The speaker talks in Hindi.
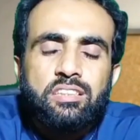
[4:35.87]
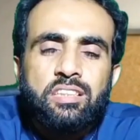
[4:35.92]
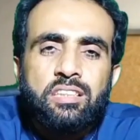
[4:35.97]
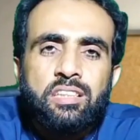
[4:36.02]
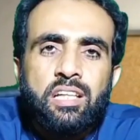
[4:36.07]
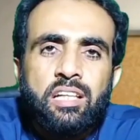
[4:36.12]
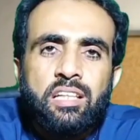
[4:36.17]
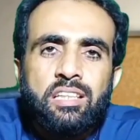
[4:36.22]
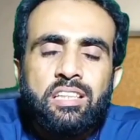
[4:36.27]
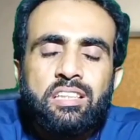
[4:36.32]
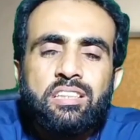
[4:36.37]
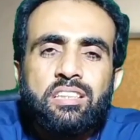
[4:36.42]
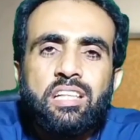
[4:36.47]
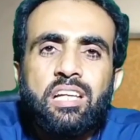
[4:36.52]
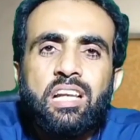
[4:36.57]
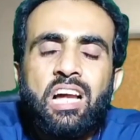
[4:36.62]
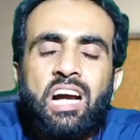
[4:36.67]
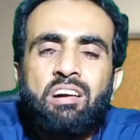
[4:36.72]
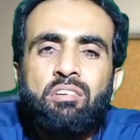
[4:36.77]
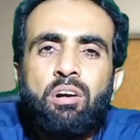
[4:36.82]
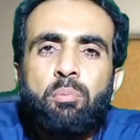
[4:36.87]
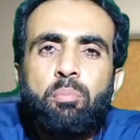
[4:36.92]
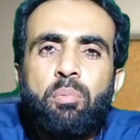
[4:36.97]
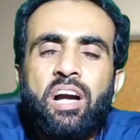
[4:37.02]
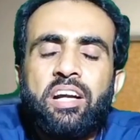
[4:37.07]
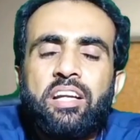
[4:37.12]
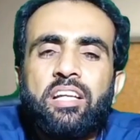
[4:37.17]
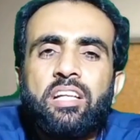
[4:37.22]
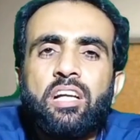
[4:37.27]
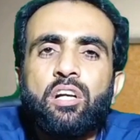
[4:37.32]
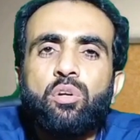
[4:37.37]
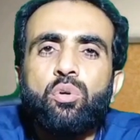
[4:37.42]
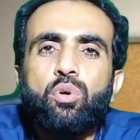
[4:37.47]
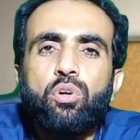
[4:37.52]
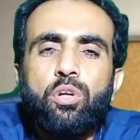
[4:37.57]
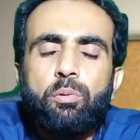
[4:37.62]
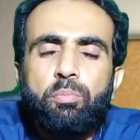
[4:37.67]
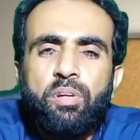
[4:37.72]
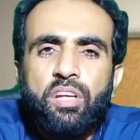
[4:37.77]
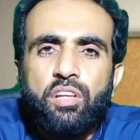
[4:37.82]
हैं इसके अलावा बॉडी का
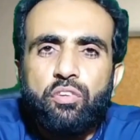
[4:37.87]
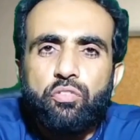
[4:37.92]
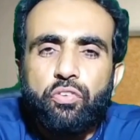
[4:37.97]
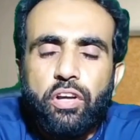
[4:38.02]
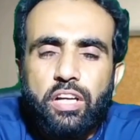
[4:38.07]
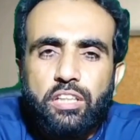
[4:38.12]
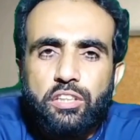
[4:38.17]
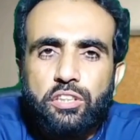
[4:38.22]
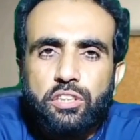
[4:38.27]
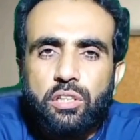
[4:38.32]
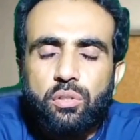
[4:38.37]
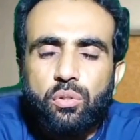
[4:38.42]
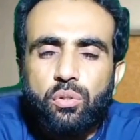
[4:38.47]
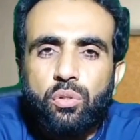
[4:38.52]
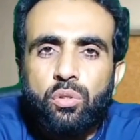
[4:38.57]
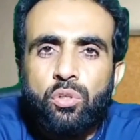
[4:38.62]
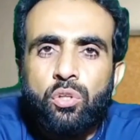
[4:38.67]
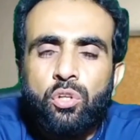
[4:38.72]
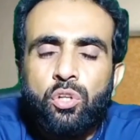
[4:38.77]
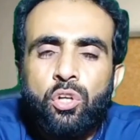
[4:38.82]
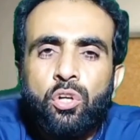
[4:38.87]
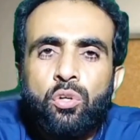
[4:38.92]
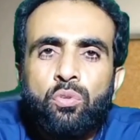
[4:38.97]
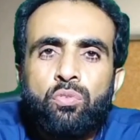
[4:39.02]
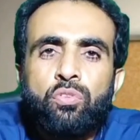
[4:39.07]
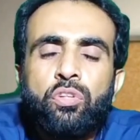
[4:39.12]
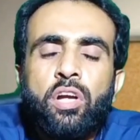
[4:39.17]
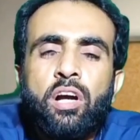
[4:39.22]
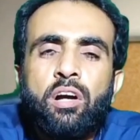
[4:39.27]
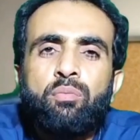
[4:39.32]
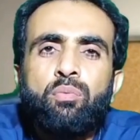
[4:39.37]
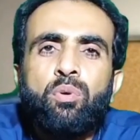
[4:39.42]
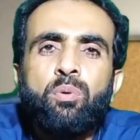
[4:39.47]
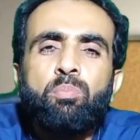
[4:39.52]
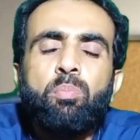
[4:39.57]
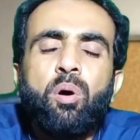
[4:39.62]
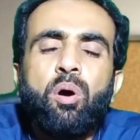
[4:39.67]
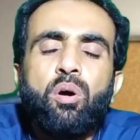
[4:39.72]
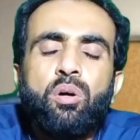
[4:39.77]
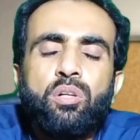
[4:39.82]
कोई भी इन्फेक्शन हो जब वो
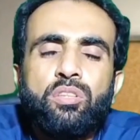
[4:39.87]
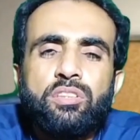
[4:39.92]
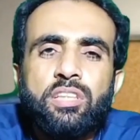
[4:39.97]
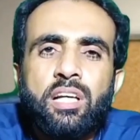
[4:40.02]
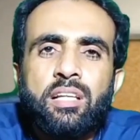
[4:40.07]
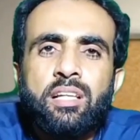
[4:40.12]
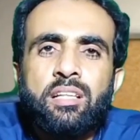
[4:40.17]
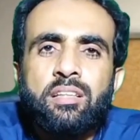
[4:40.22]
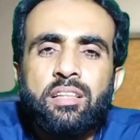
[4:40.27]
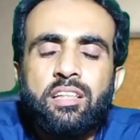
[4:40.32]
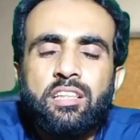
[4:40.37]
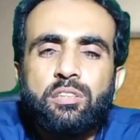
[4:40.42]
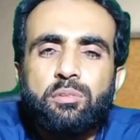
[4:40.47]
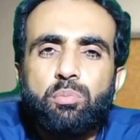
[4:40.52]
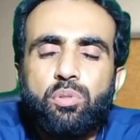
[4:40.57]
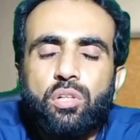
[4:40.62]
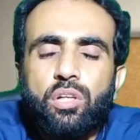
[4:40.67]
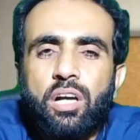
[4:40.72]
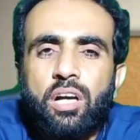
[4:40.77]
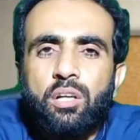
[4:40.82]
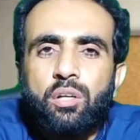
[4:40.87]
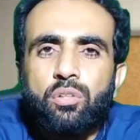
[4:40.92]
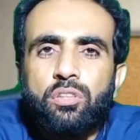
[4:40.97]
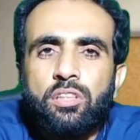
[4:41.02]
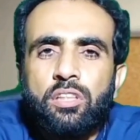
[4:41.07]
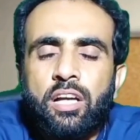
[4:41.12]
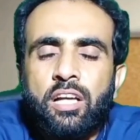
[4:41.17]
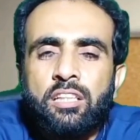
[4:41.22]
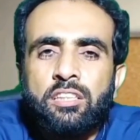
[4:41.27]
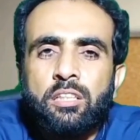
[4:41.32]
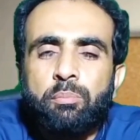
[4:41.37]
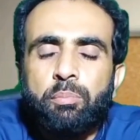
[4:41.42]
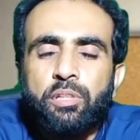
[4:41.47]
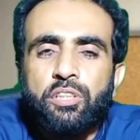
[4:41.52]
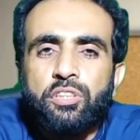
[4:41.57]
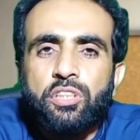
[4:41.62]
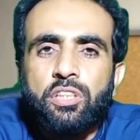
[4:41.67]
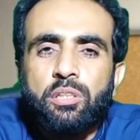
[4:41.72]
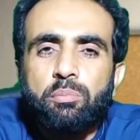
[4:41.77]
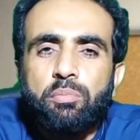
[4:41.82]
बहुत ज़्यादा तेज़ बुखार होता है ऐसे
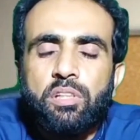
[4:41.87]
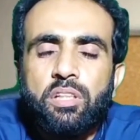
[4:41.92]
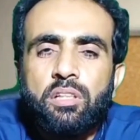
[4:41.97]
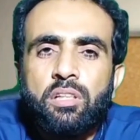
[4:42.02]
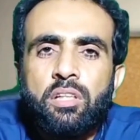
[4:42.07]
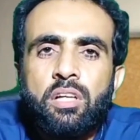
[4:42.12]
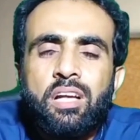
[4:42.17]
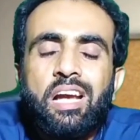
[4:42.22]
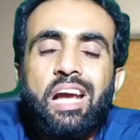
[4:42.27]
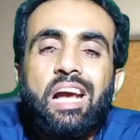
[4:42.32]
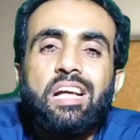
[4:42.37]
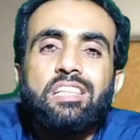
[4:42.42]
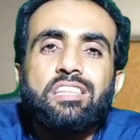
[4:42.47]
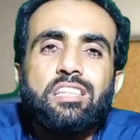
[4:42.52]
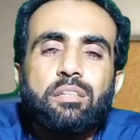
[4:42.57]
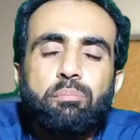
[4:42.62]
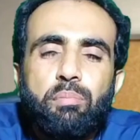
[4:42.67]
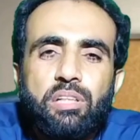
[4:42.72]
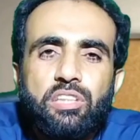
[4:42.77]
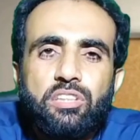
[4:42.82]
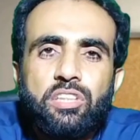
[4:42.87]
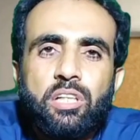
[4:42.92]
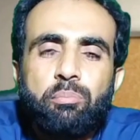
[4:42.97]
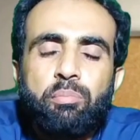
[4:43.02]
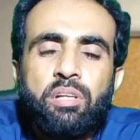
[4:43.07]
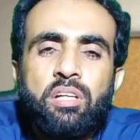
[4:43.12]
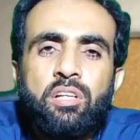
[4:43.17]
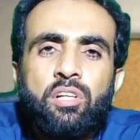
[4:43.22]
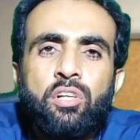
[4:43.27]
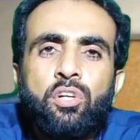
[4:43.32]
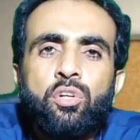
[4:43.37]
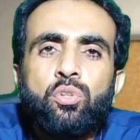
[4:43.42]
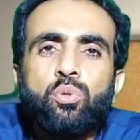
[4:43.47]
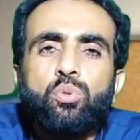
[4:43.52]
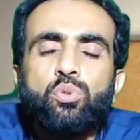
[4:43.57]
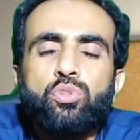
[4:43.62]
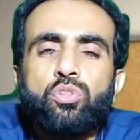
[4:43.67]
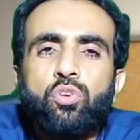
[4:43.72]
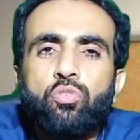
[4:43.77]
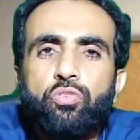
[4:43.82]
पेशेंट में ऐसे बच्चे में तो
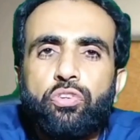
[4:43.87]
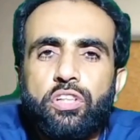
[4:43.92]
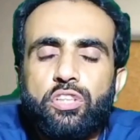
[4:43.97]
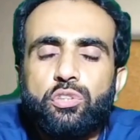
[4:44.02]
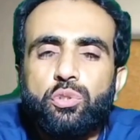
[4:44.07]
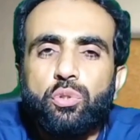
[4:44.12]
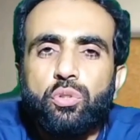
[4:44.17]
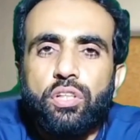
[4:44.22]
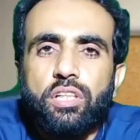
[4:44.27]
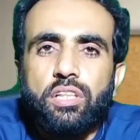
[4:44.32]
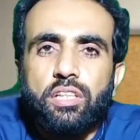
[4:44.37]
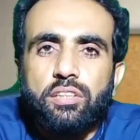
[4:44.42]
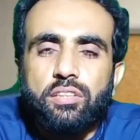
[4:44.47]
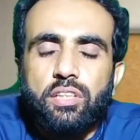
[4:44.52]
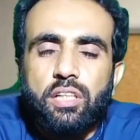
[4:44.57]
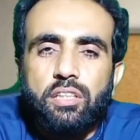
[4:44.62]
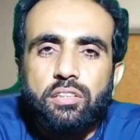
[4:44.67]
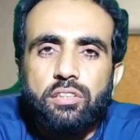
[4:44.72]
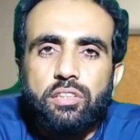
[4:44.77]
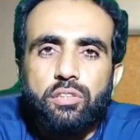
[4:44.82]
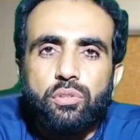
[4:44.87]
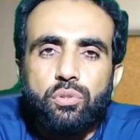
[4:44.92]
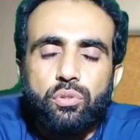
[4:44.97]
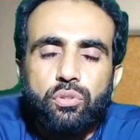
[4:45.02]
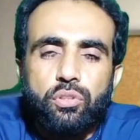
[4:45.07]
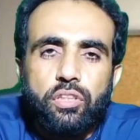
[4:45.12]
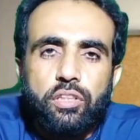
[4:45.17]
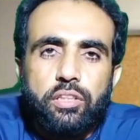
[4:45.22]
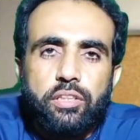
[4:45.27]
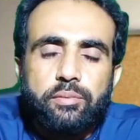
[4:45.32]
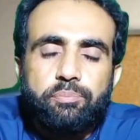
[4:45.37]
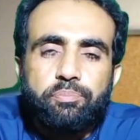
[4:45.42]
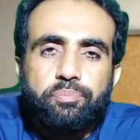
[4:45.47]
उसको फिट्स होने के चांसेस होते हैं